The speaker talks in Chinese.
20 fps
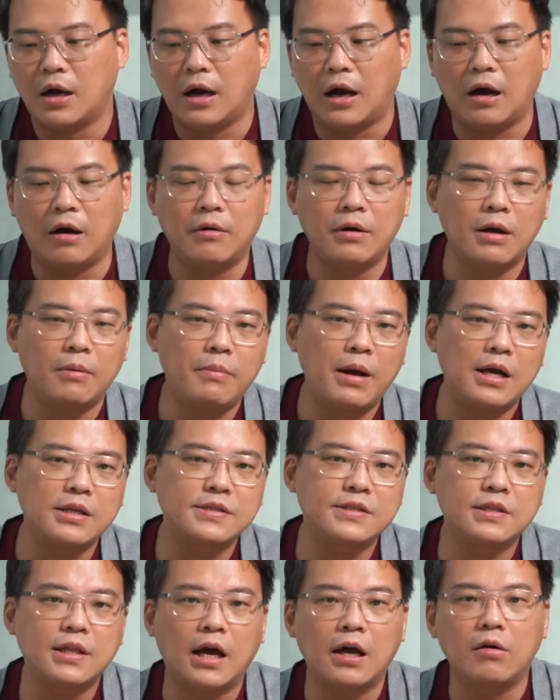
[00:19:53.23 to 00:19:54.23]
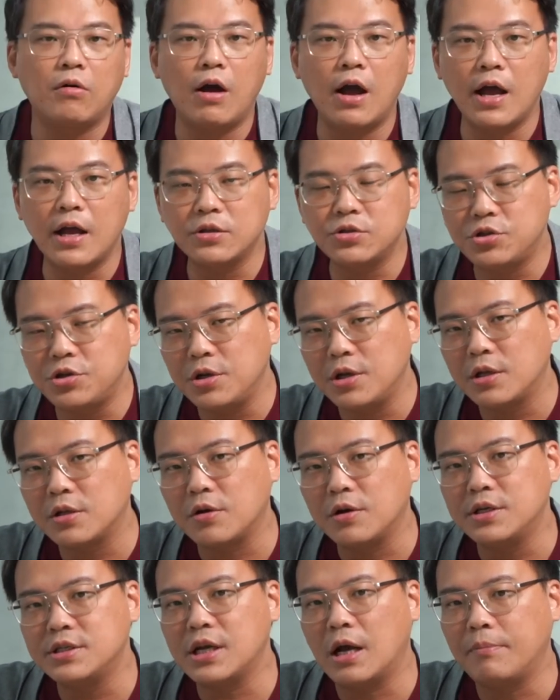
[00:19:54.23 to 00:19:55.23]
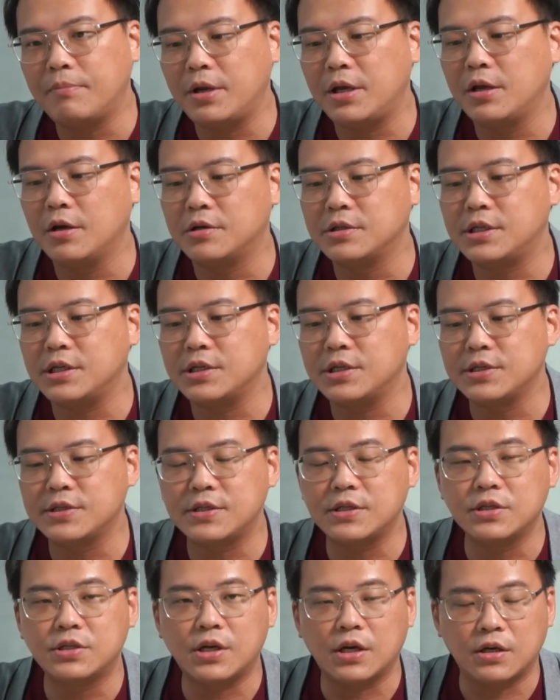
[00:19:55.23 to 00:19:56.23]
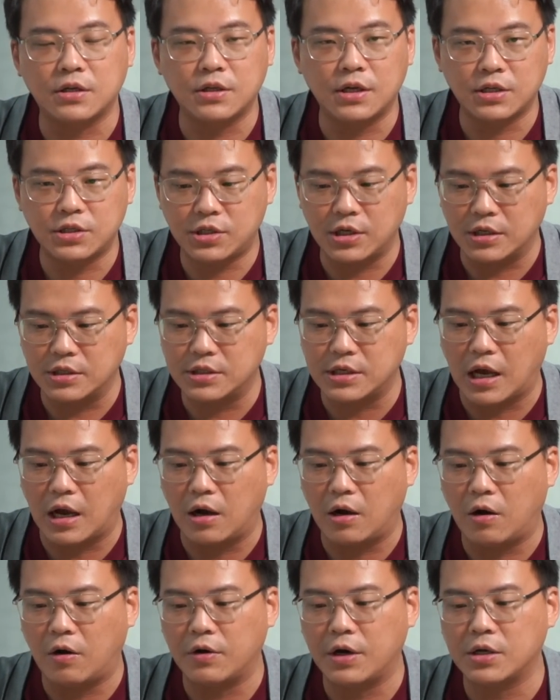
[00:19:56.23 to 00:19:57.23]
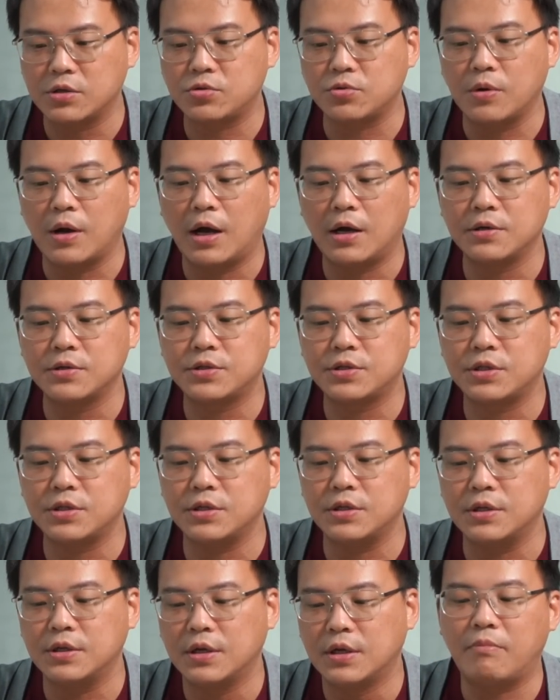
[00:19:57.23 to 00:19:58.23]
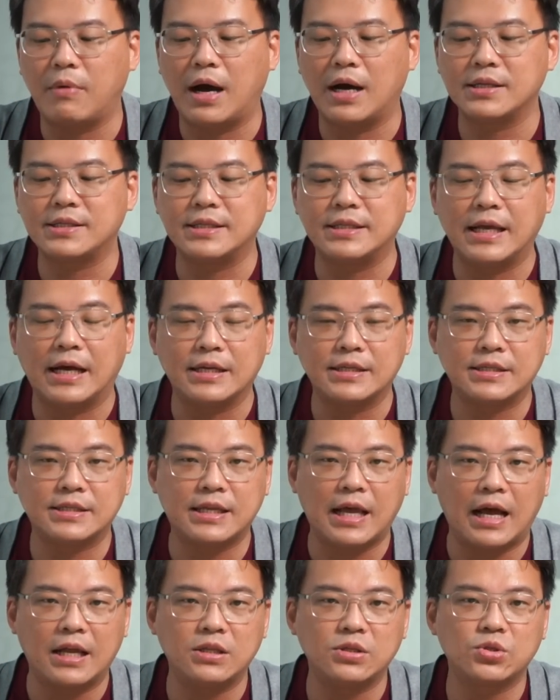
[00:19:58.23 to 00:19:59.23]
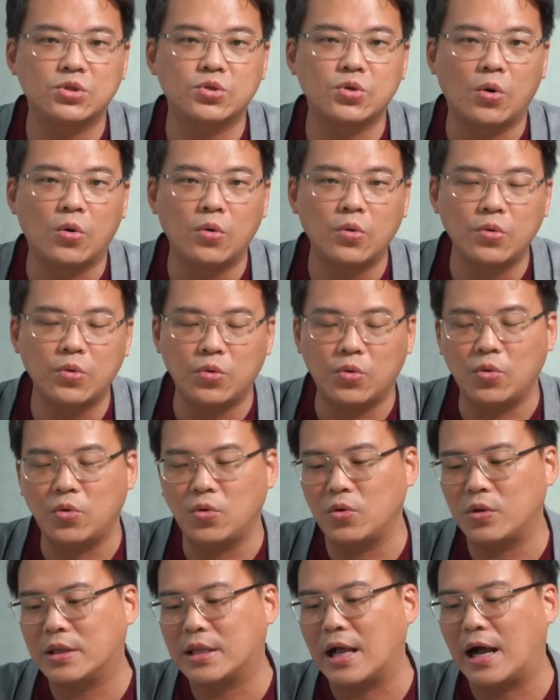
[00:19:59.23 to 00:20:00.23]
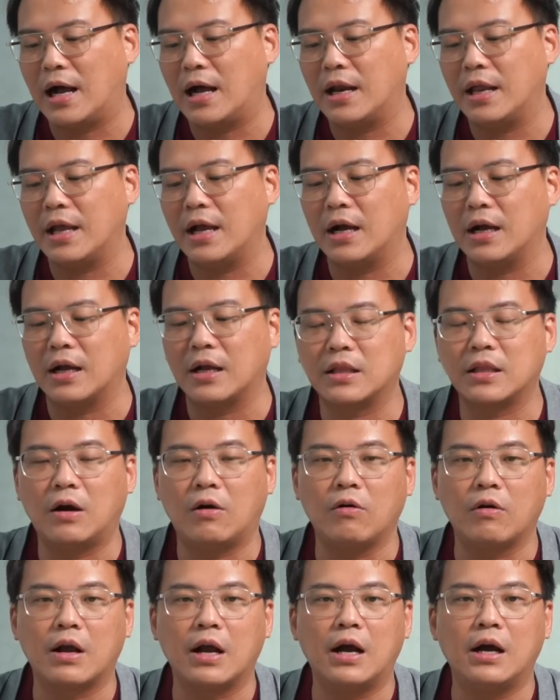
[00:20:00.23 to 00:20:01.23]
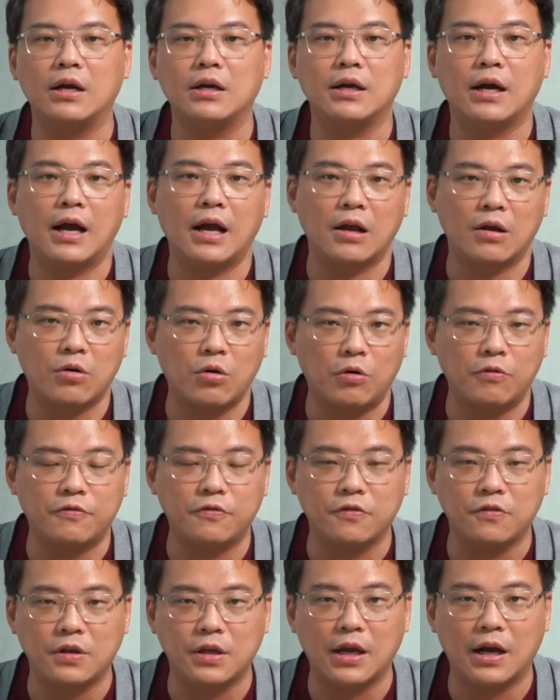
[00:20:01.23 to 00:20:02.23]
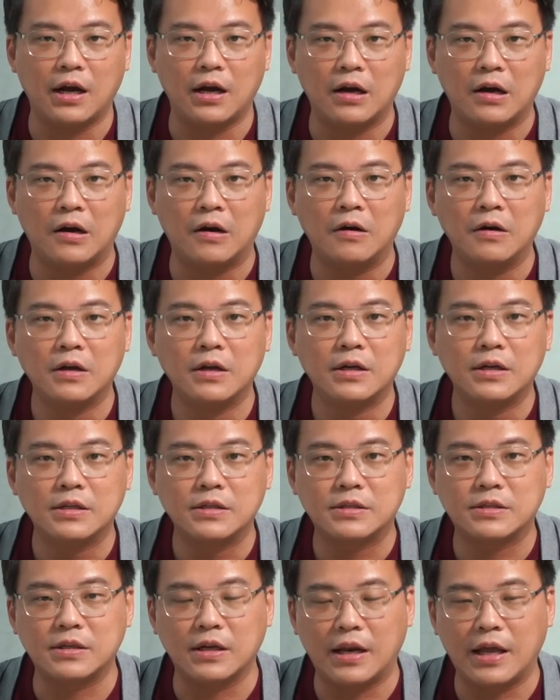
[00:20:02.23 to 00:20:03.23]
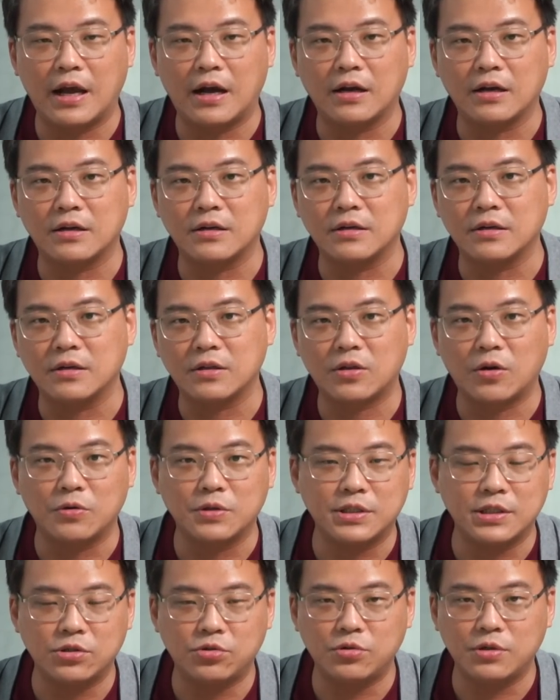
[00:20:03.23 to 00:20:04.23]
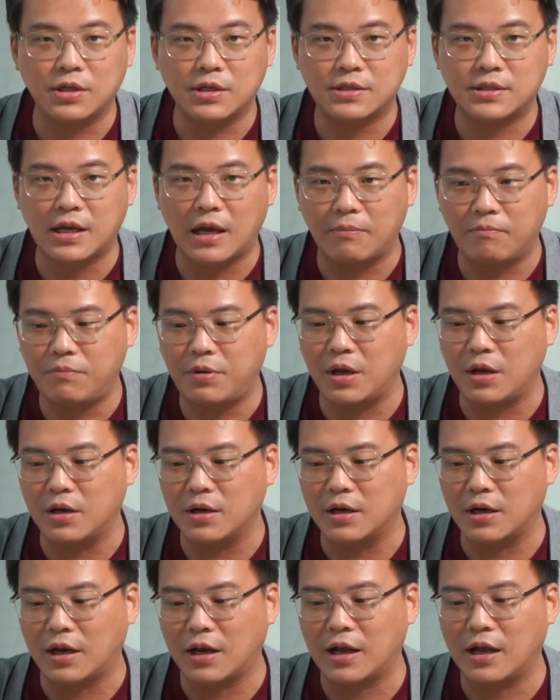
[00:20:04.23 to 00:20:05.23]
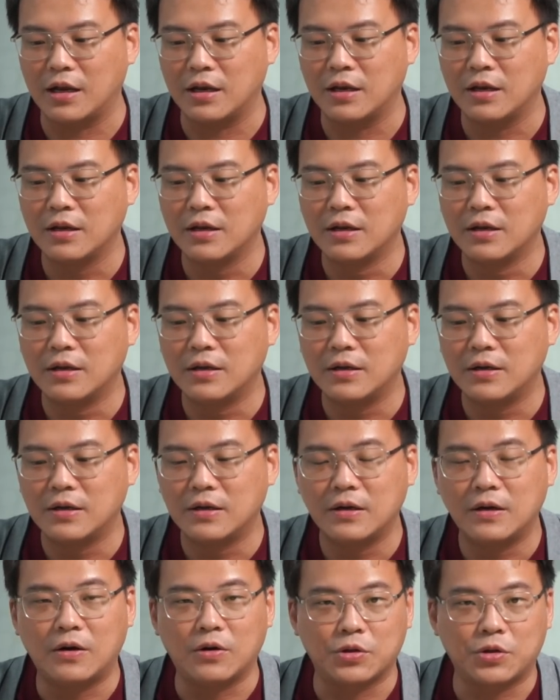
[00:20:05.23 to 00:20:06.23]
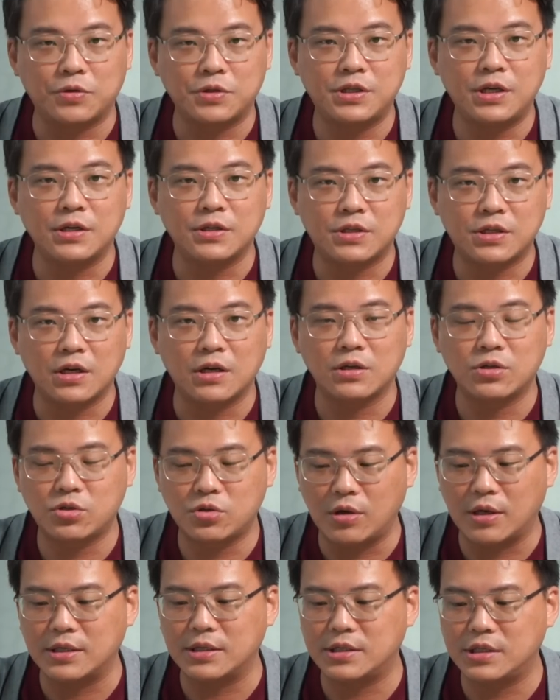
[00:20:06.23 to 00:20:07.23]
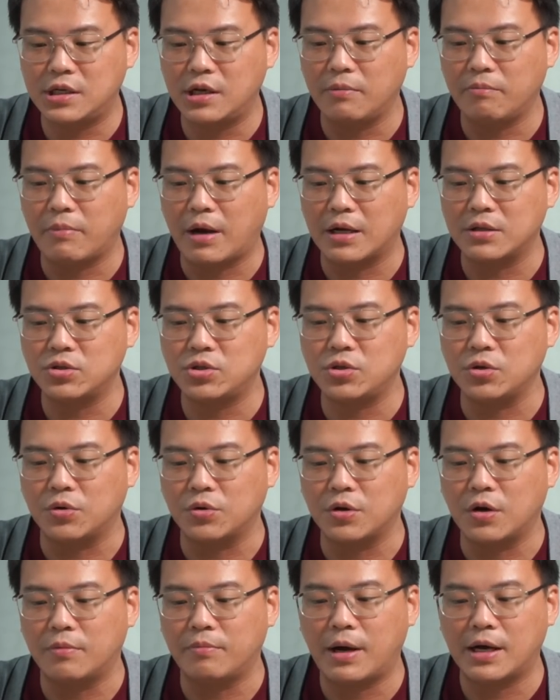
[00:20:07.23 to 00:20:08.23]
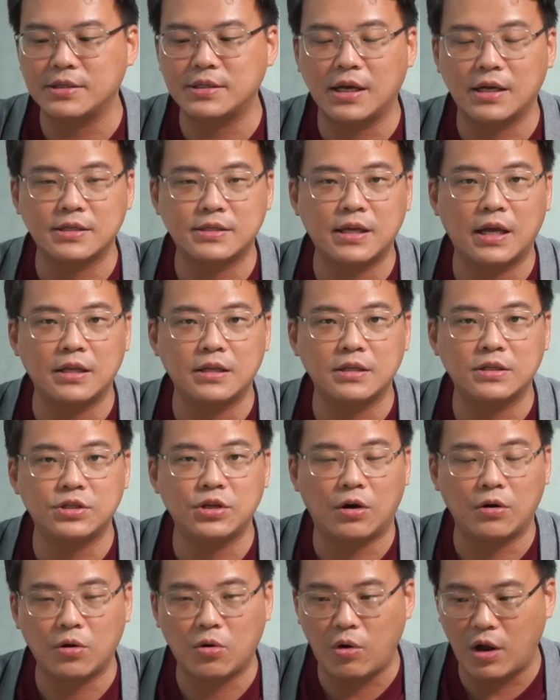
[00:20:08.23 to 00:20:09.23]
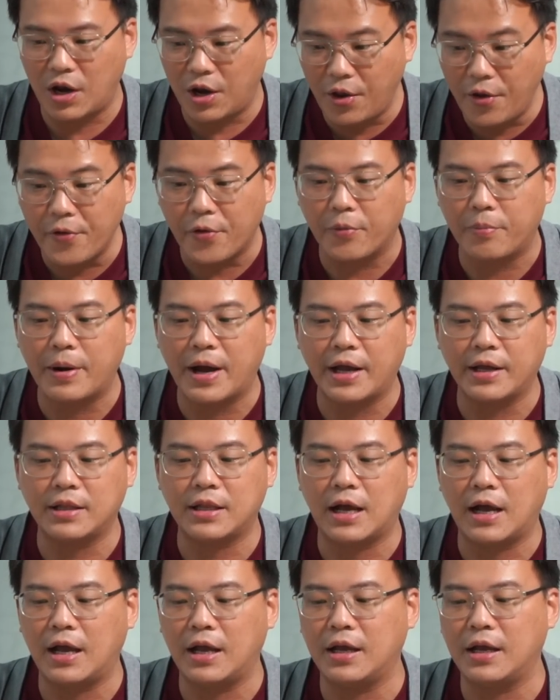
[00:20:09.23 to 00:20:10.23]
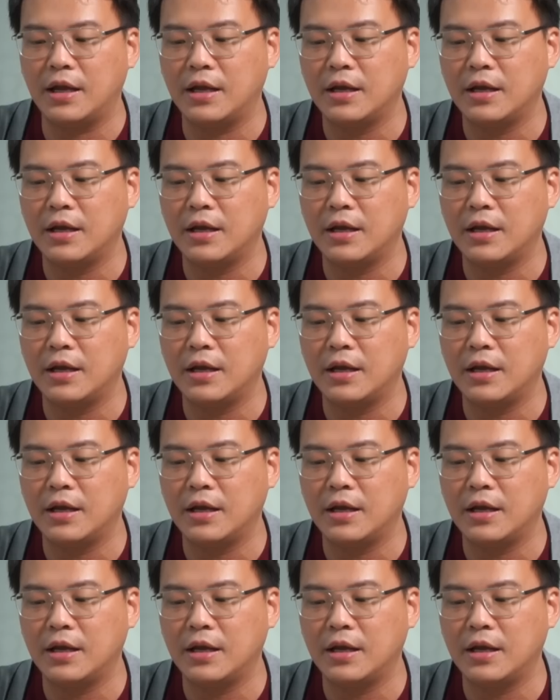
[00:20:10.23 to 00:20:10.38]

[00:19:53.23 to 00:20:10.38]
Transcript: 好，那马自达的话，跟去年同期相比也有接近四成的成长哦。那主要是马自达三终于大量到港了，和高尔 f 一样哈。这两个同级距的产品，呢，你看哦，都欠车算欠蛮久哦。马自达三交了快六百台